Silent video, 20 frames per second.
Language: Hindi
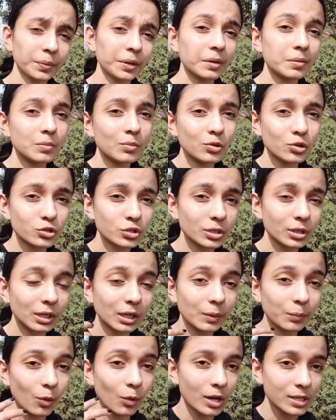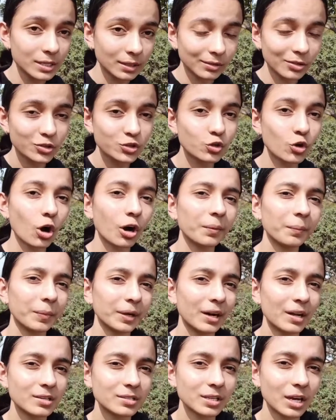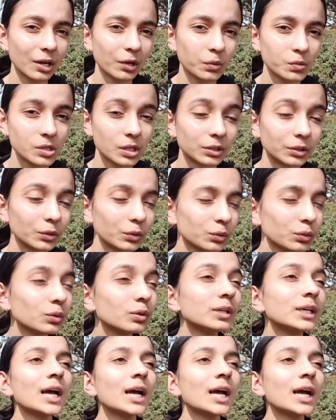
इमोशनली बहुत ज़्यादा स्ट्रॉन्ग बनना स्टार्ट हो जाते हो तो